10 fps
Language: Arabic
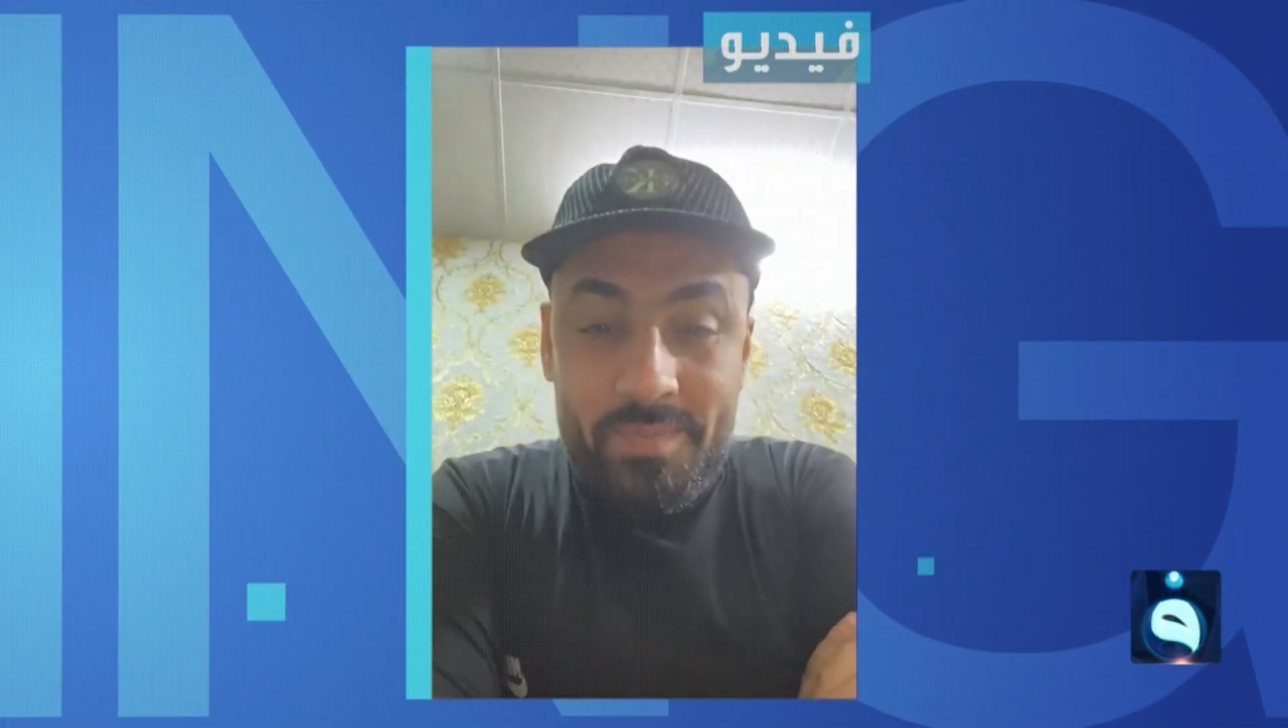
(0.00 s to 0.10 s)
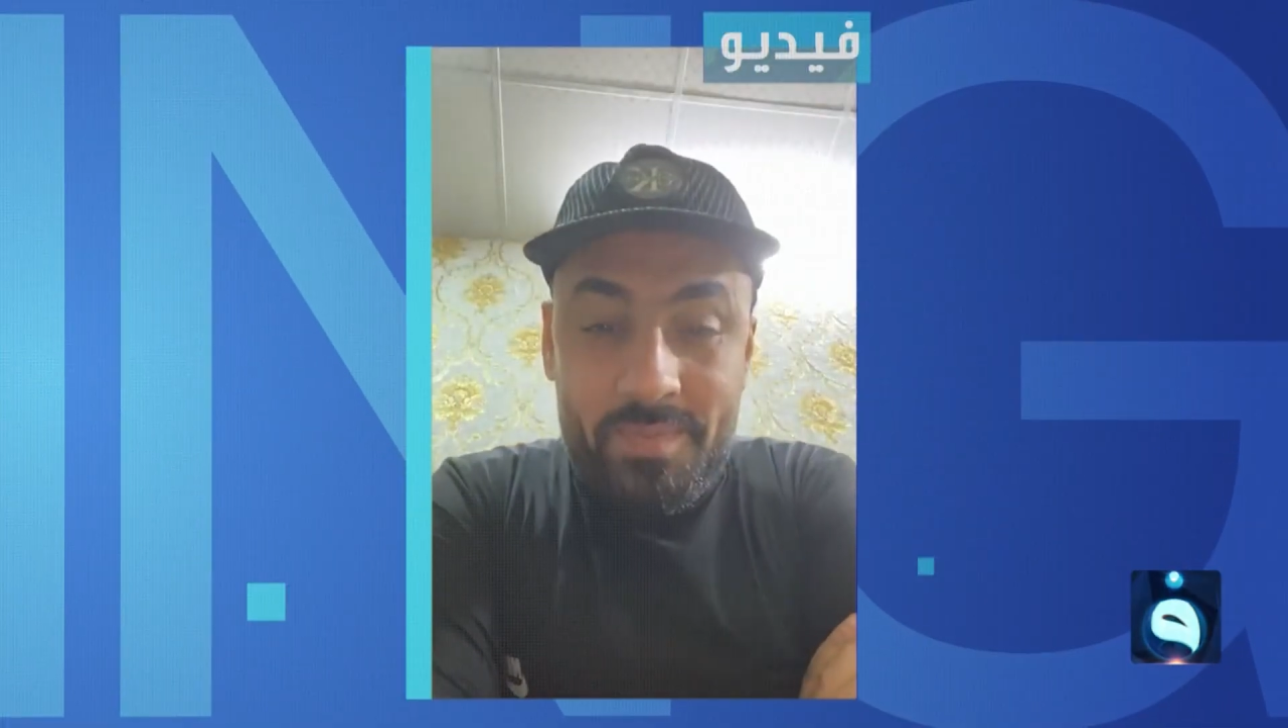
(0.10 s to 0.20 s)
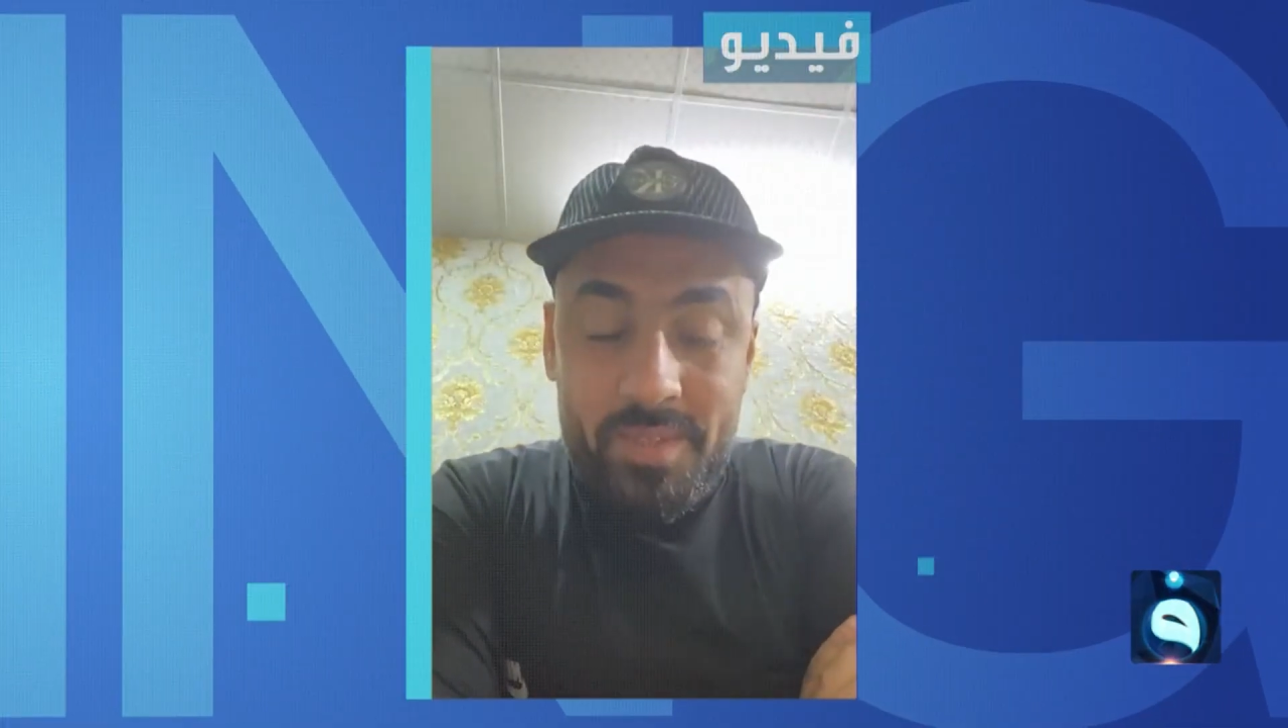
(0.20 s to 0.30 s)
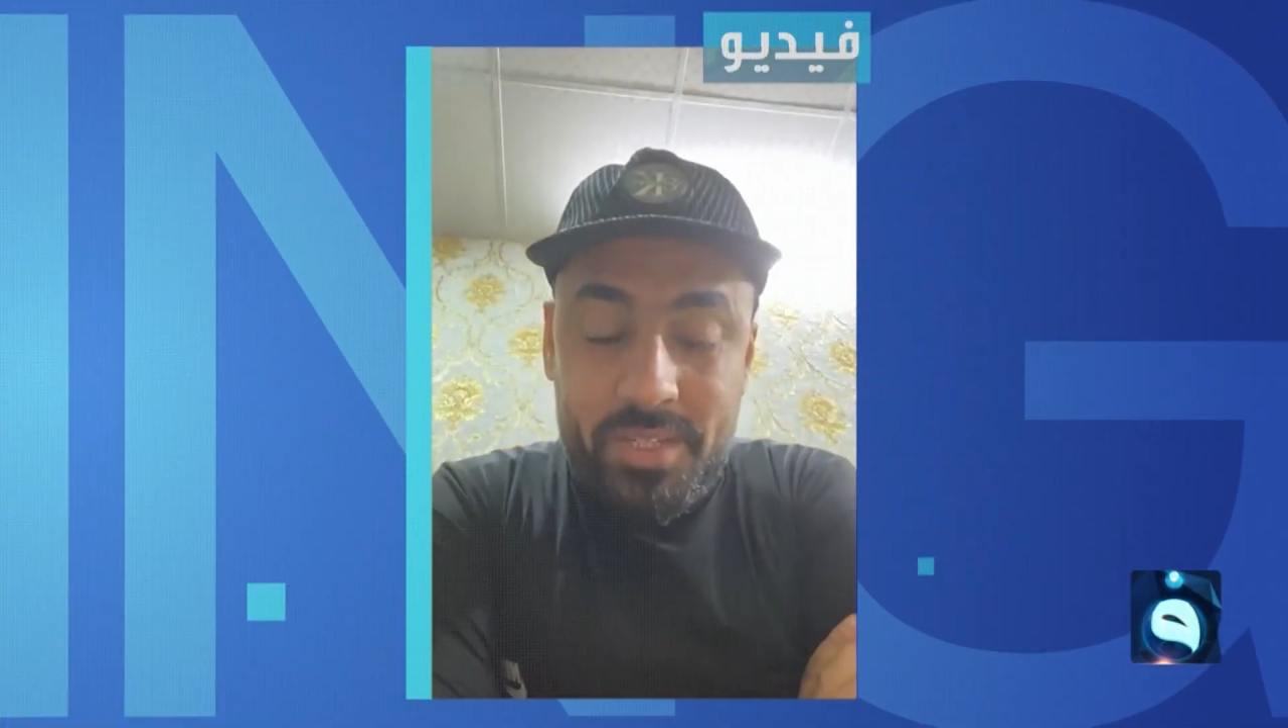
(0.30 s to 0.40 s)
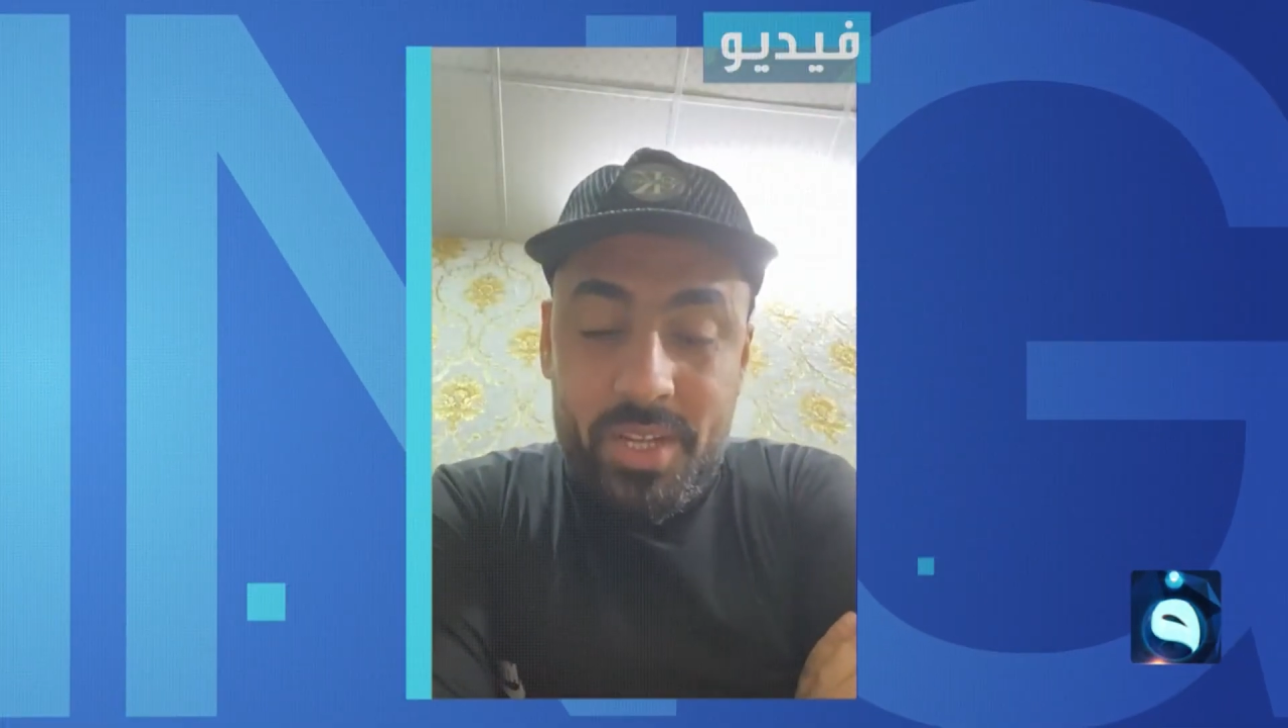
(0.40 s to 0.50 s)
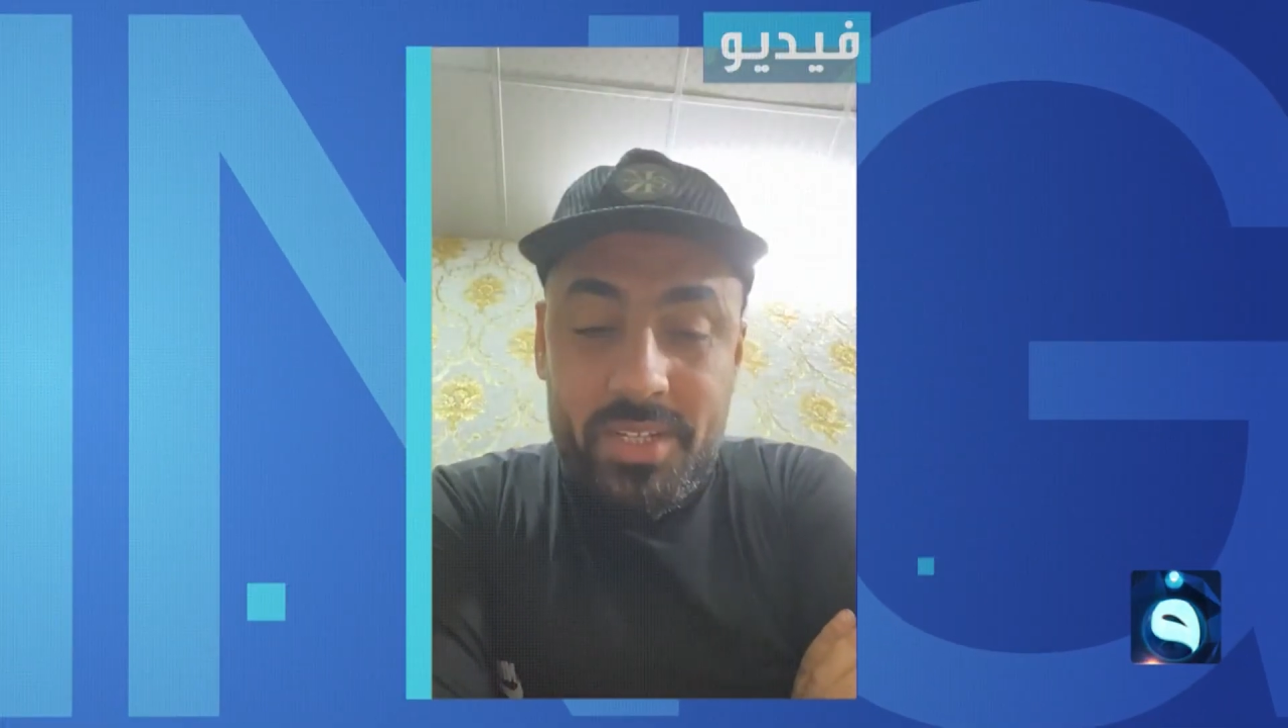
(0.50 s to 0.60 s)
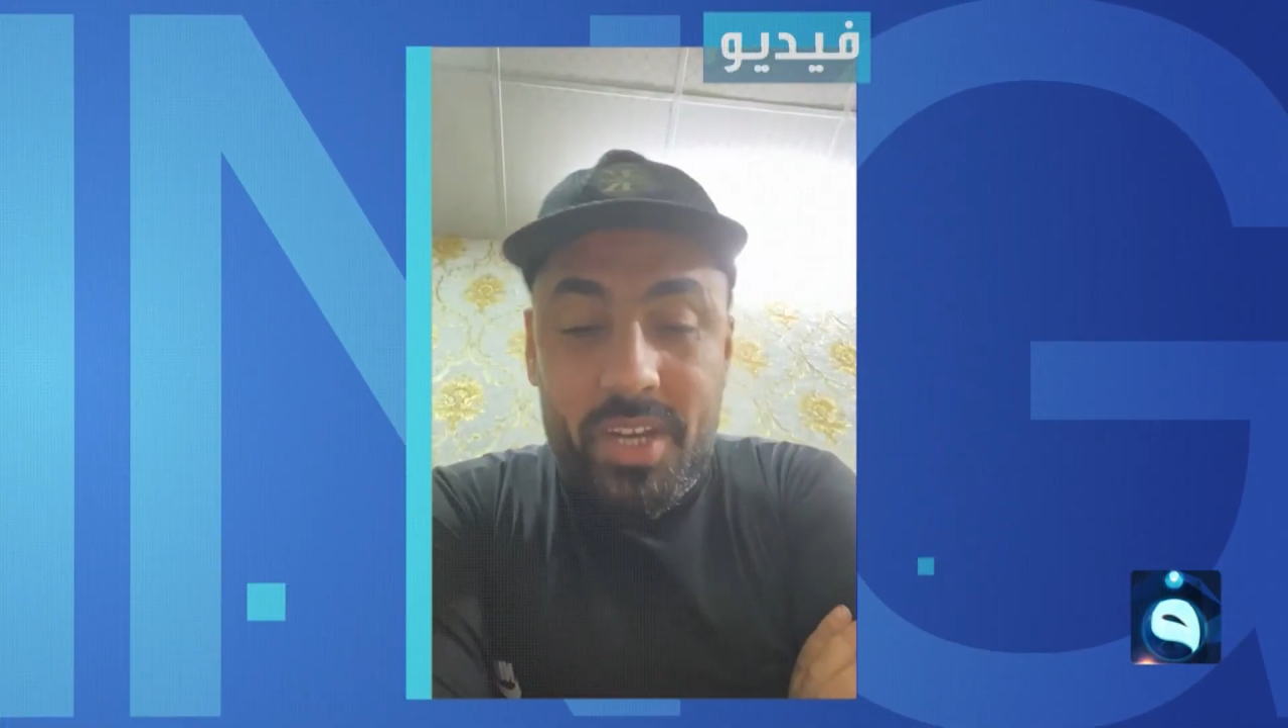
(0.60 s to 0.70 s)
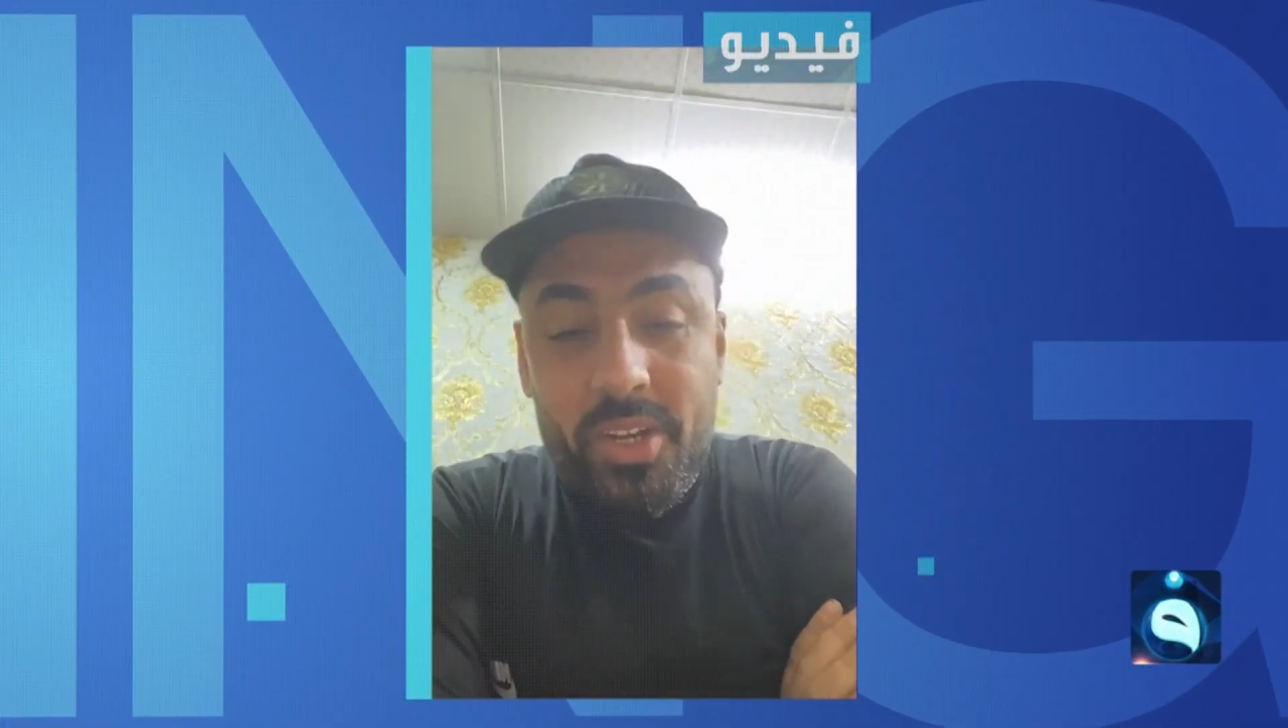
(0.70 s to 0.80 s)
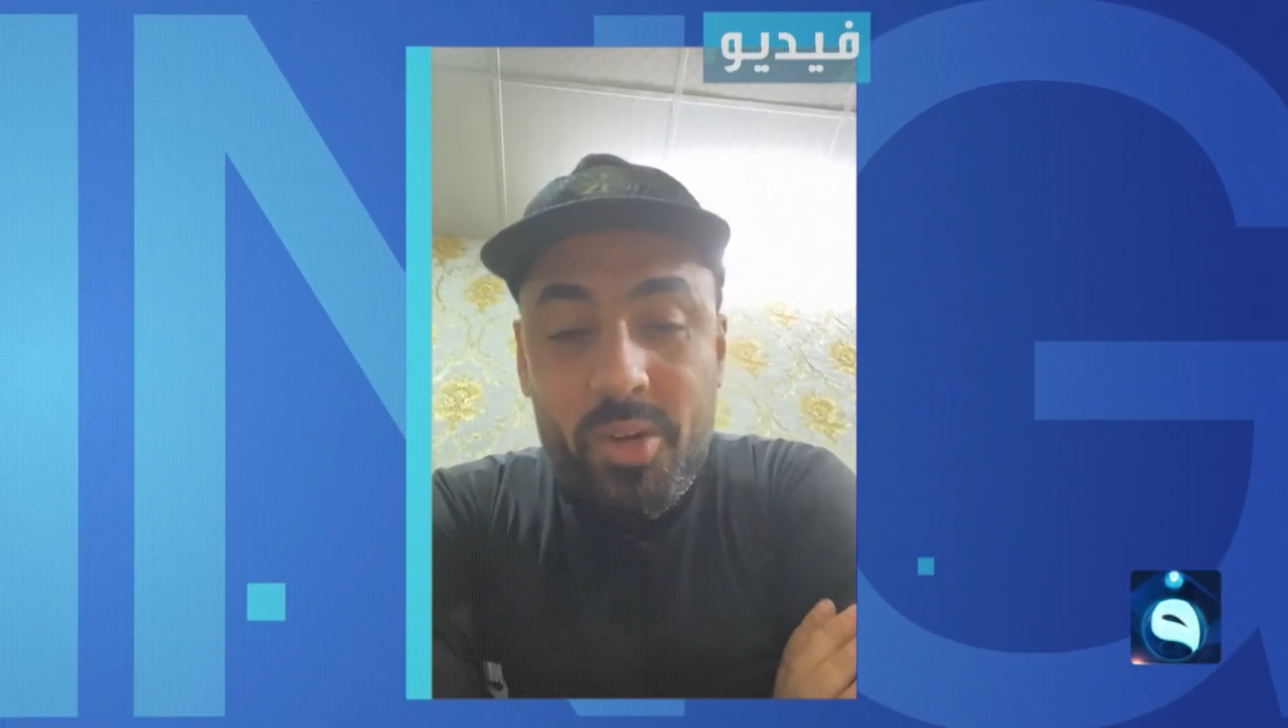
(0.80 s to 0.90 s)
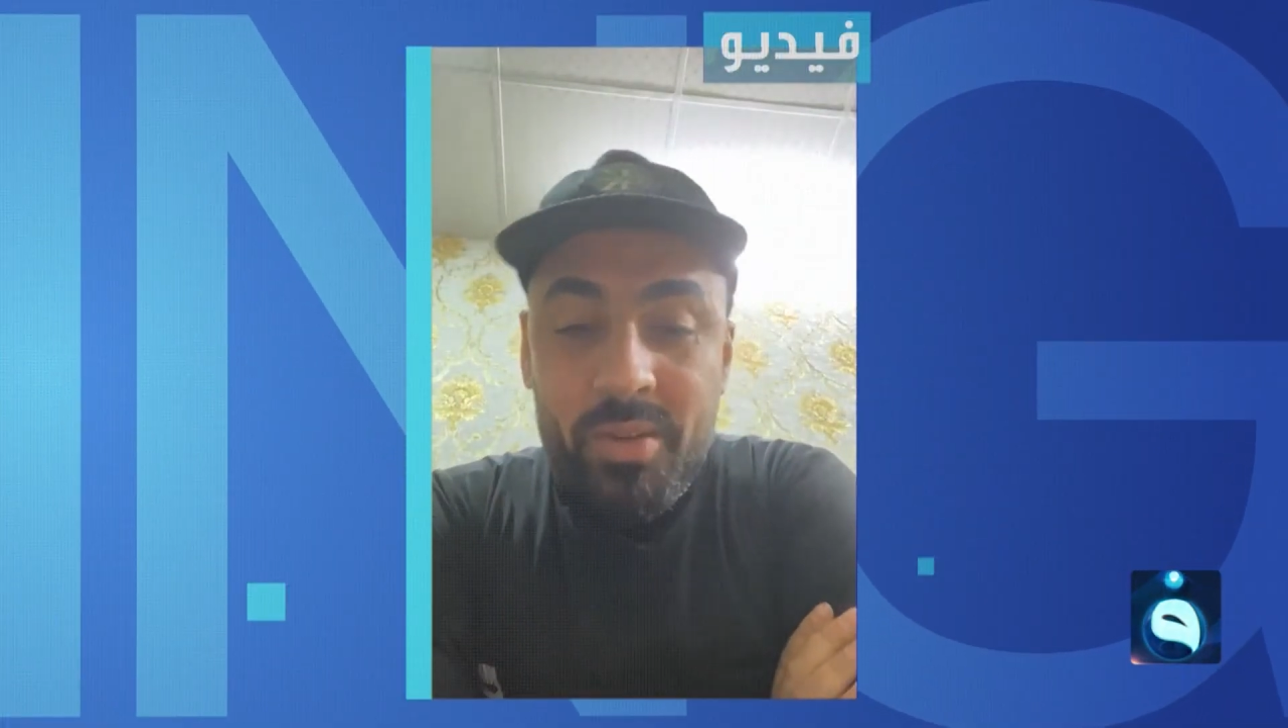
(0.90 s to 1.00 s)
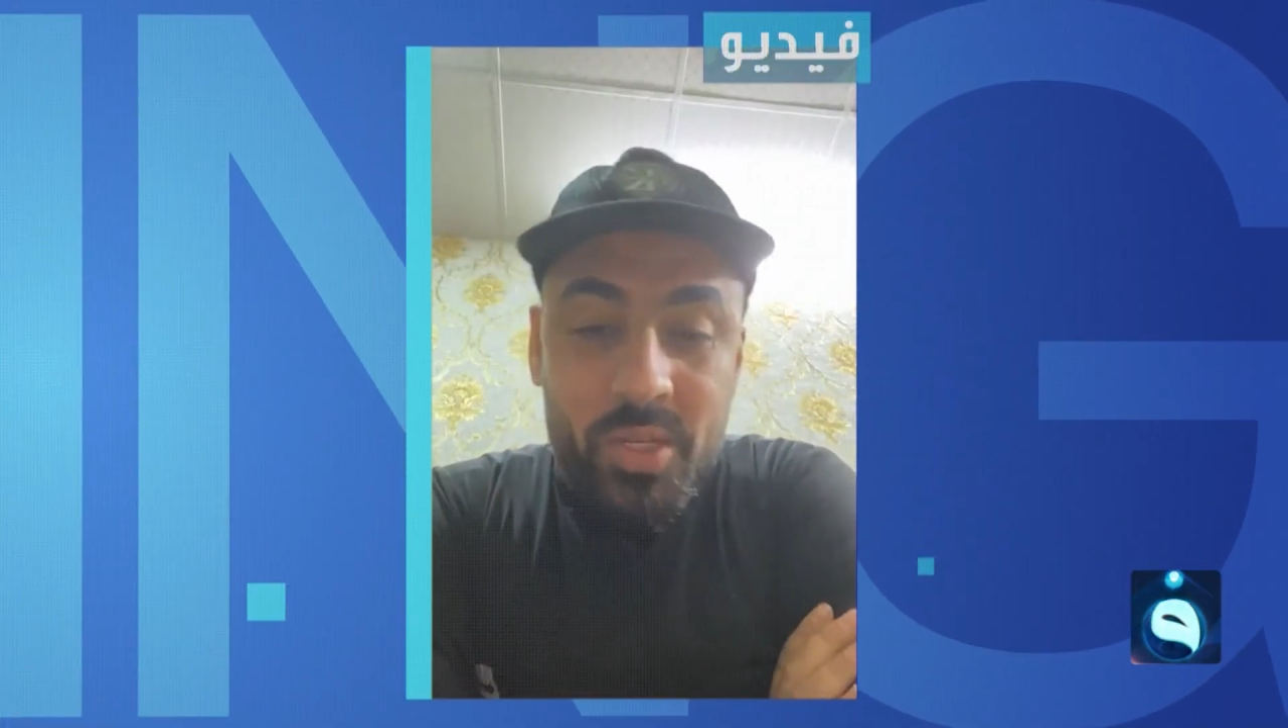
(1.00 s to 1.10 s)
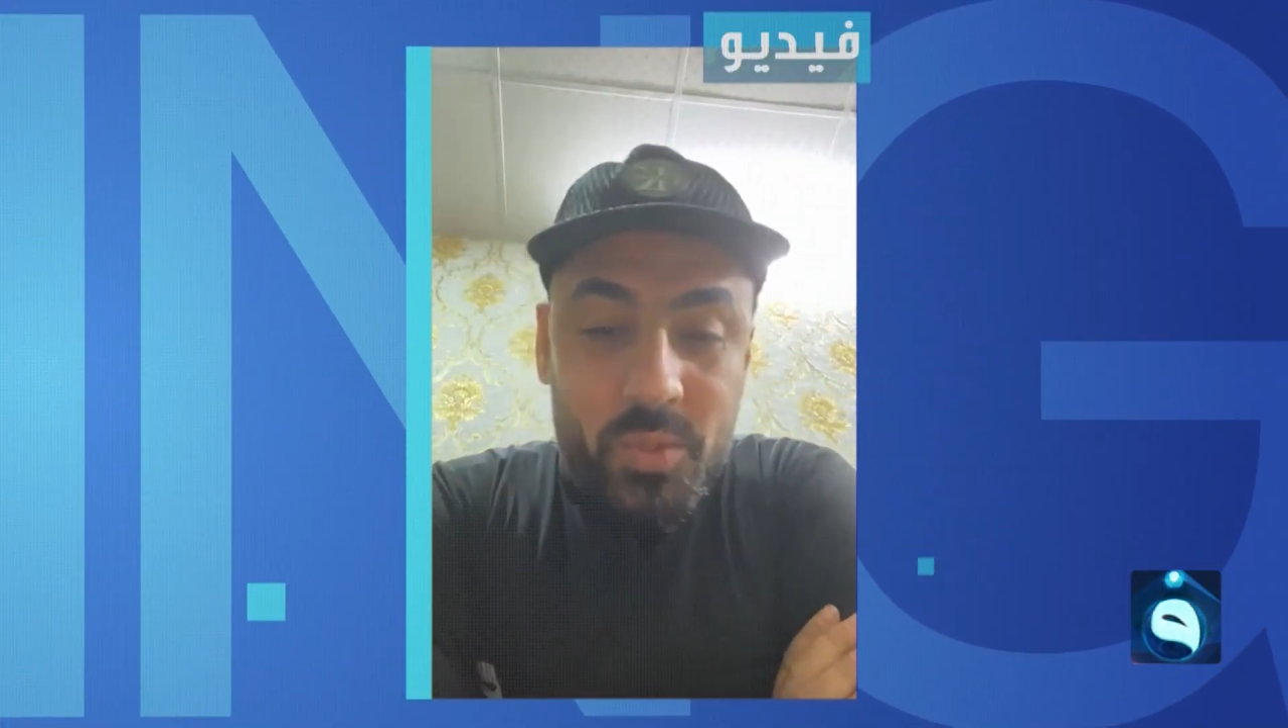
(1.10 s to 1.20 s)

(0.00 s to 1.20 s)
ليش أنا صار يومين